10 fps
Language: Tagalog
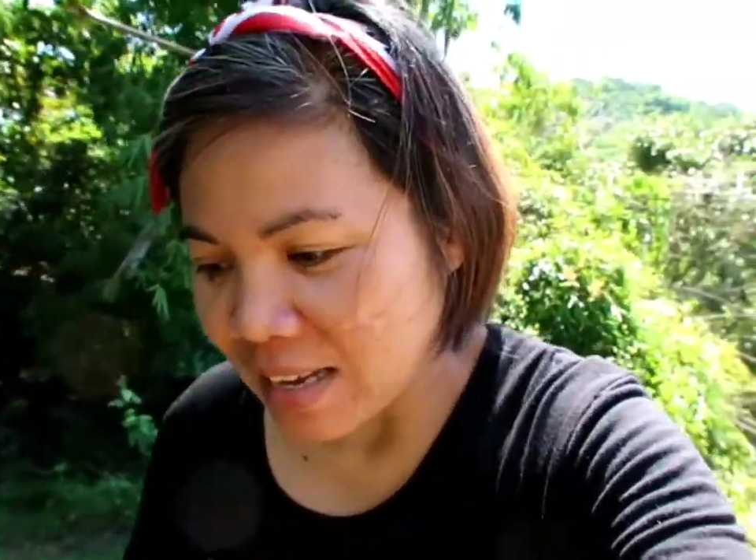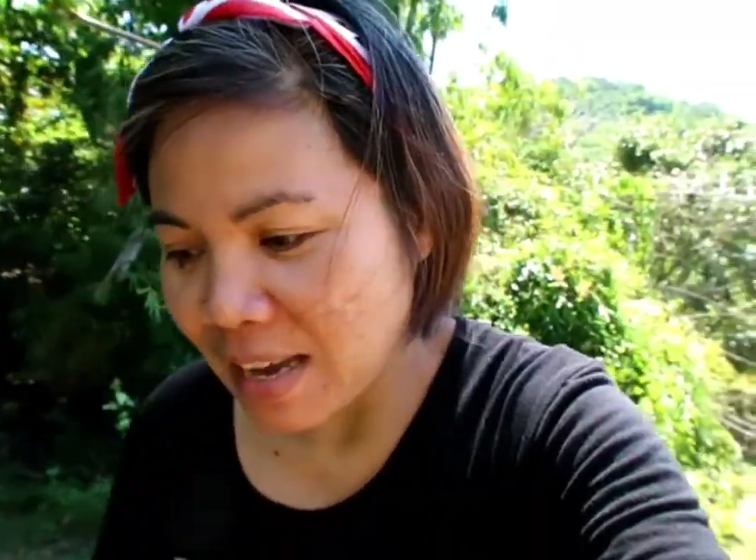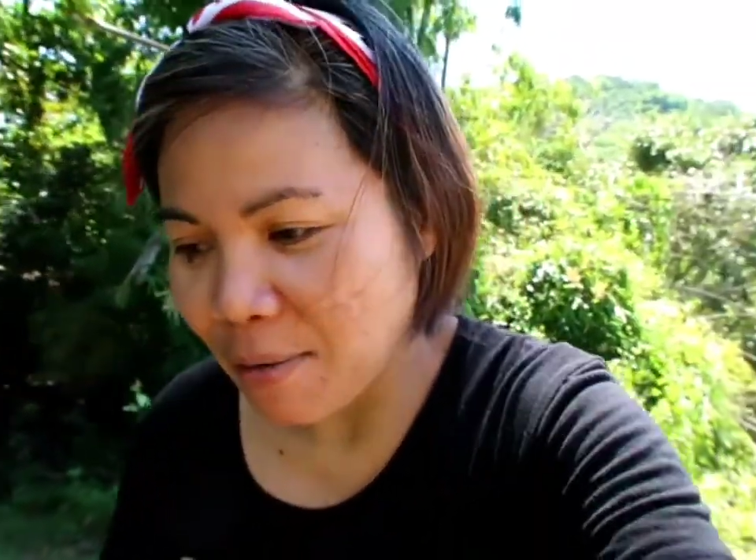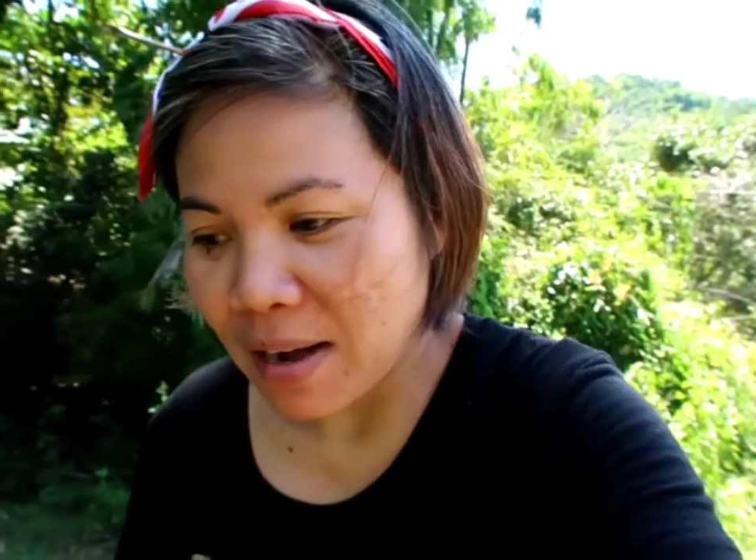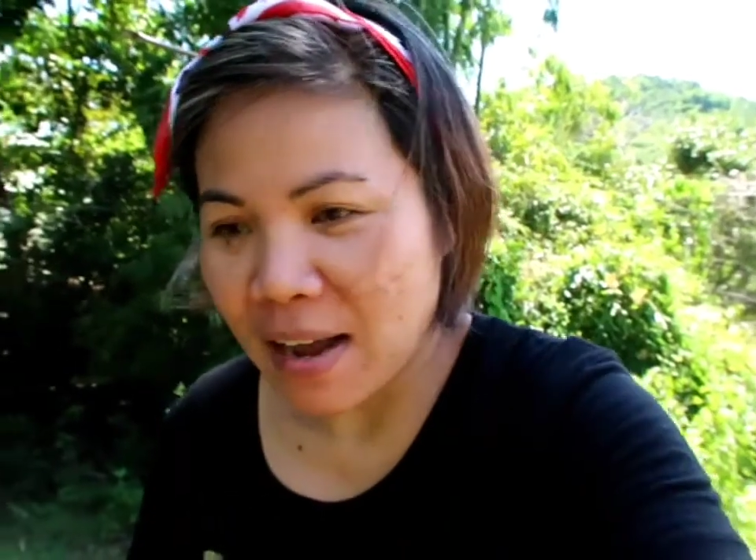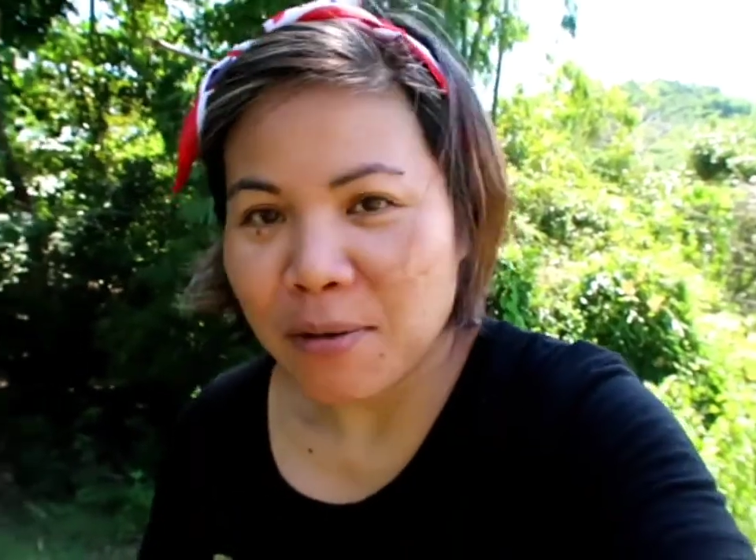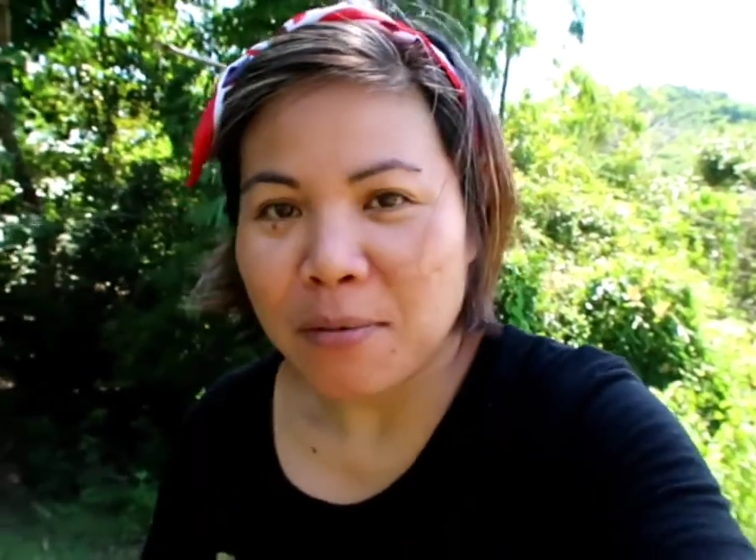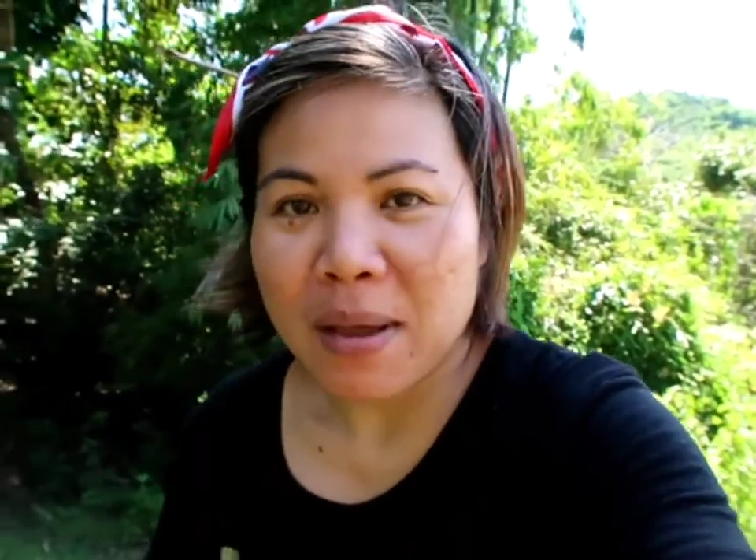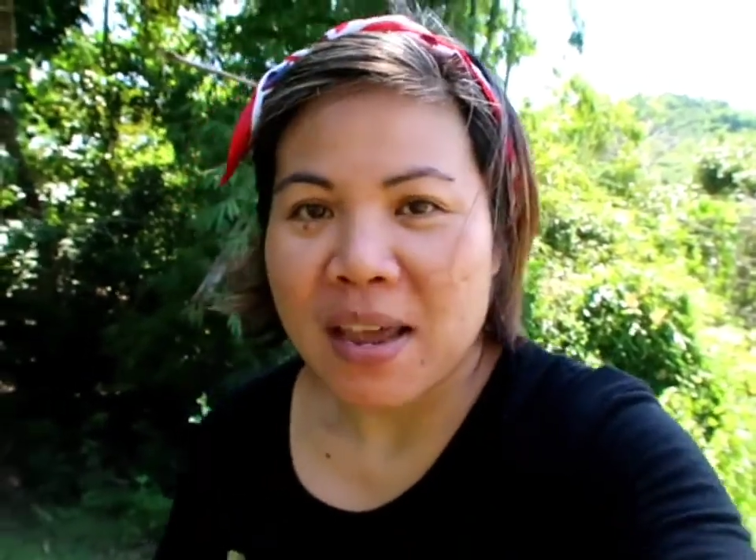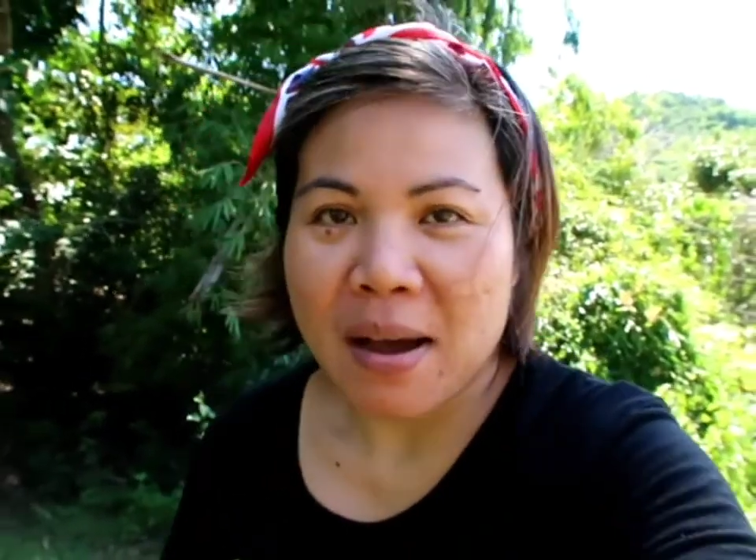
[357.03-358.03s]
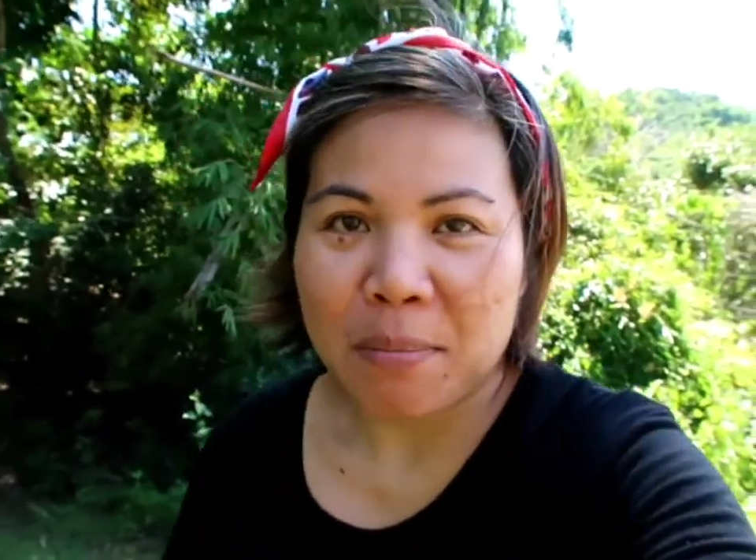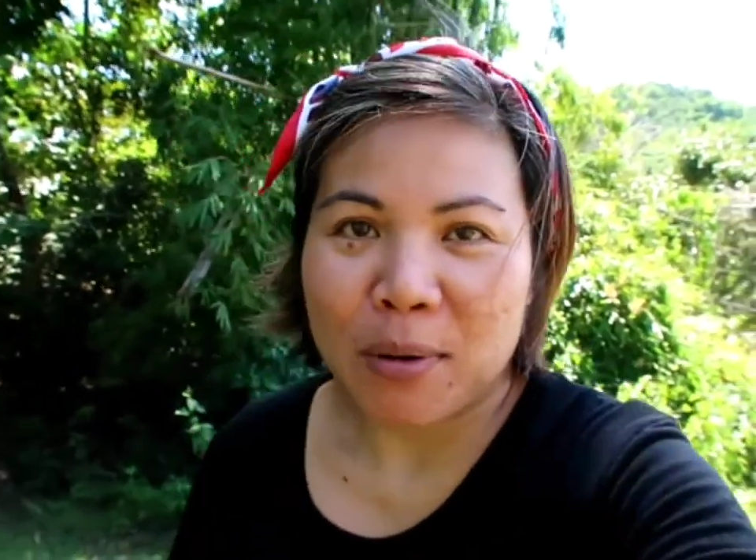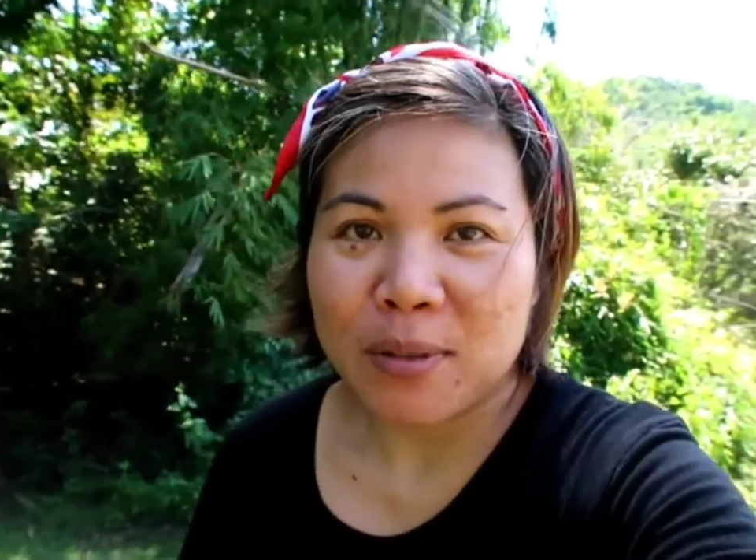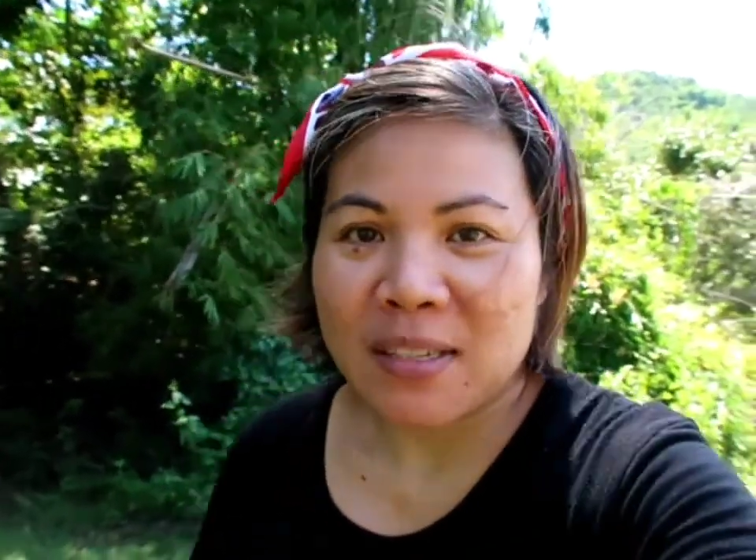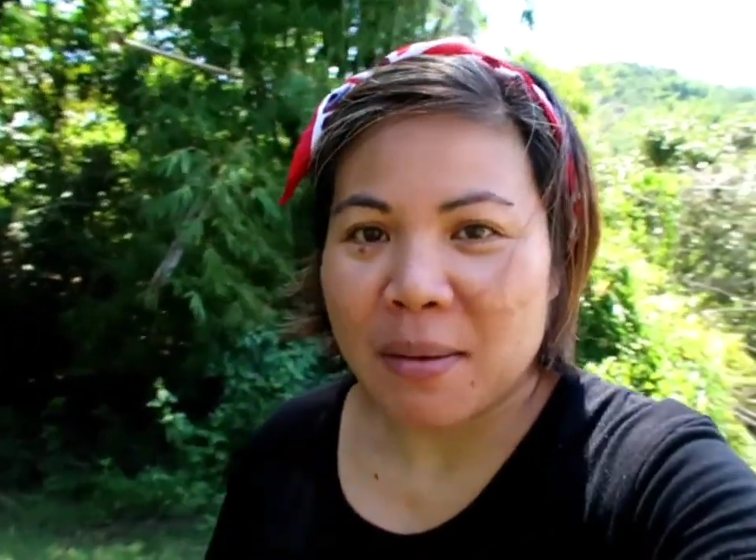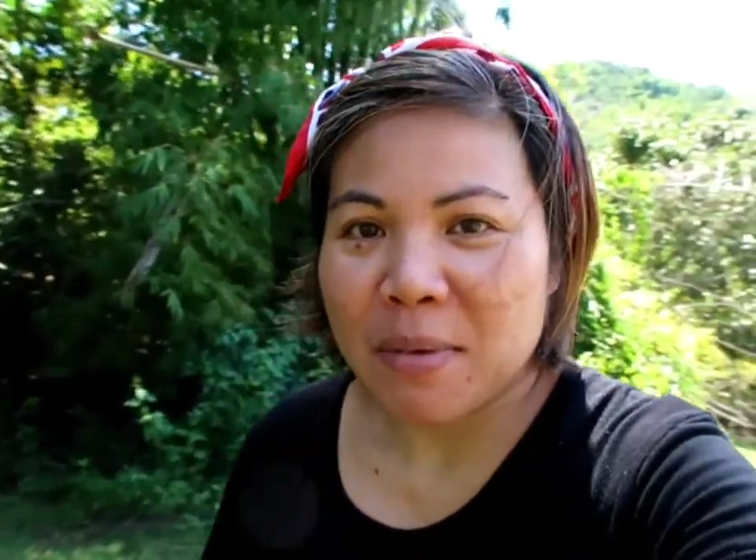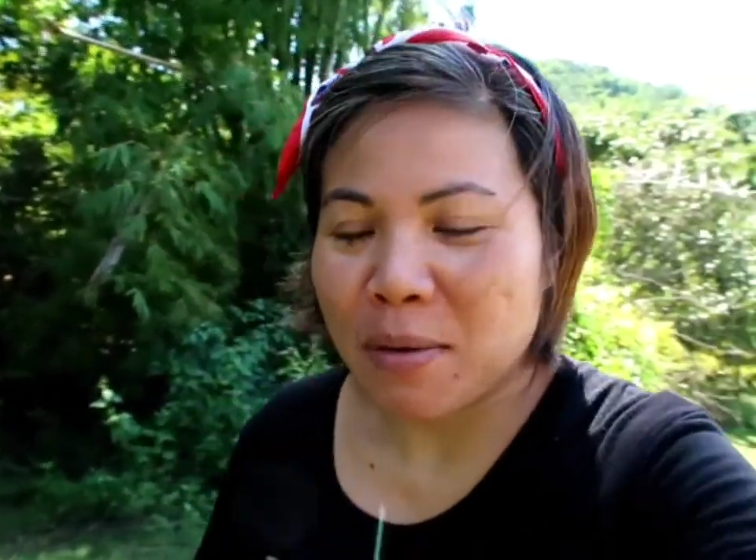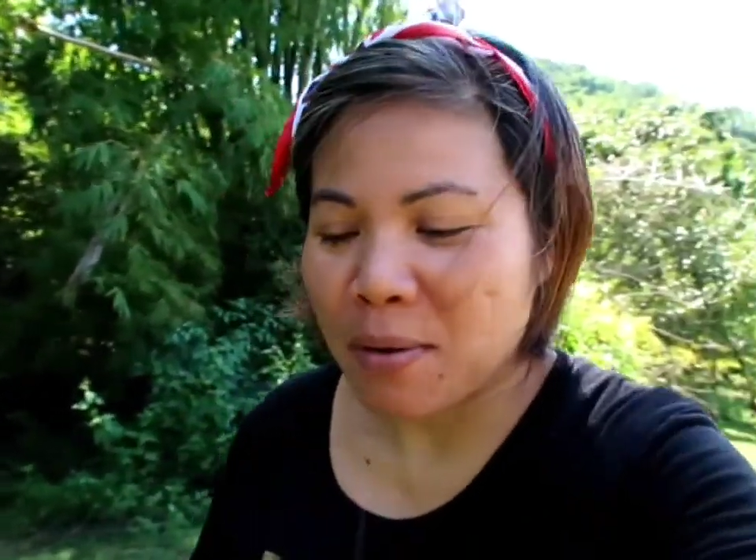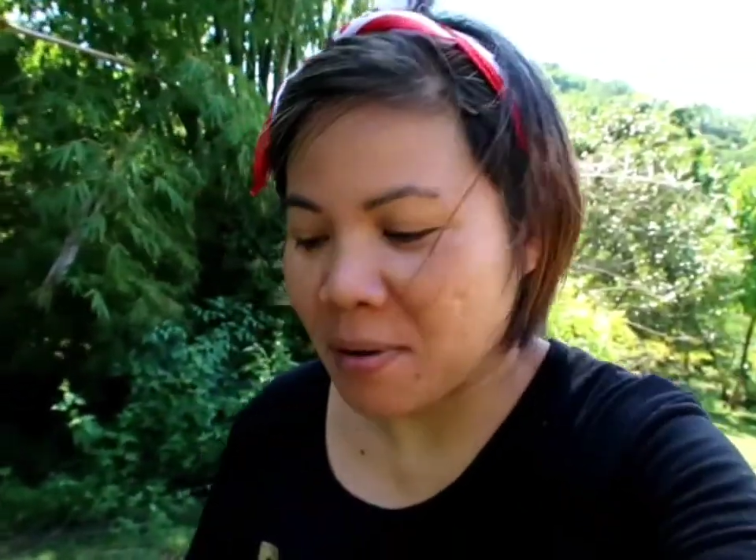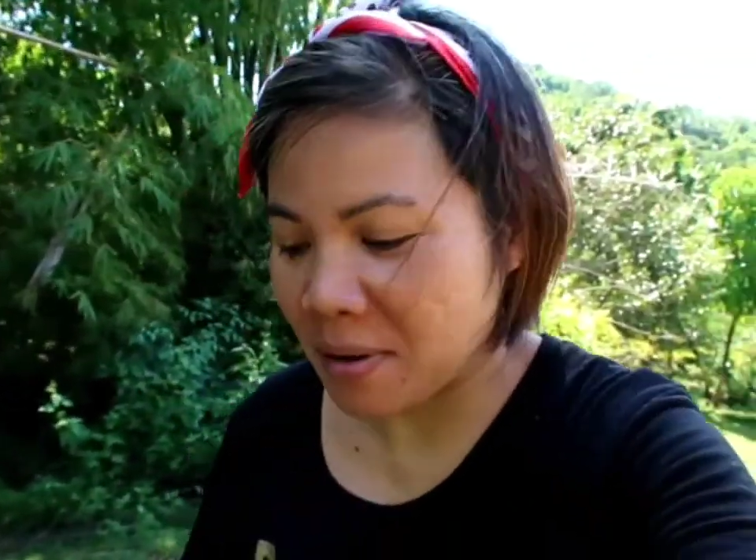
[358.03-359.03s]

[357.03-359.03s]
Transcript: Kaya wala akong mai upload sabi ko.